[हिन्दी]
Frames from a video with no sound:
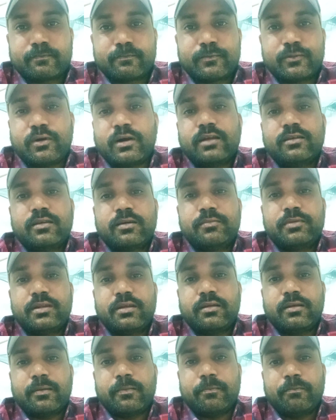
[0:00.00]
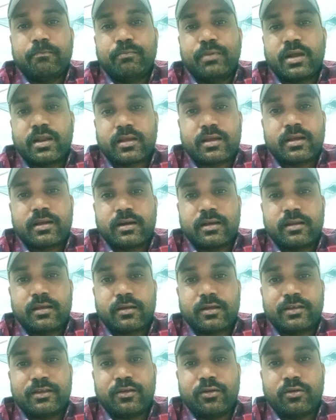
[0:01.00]
तो आज हमने बरका खाना
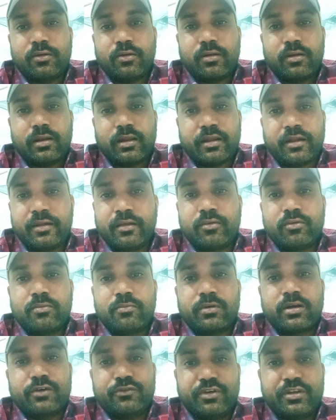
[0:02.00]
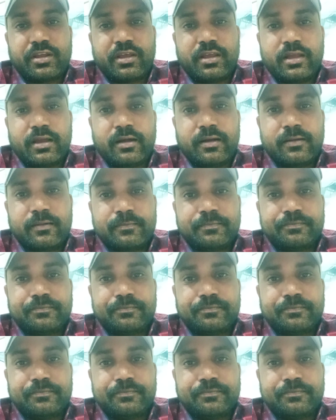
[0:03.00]
का ये रनिंग रूम कवर किया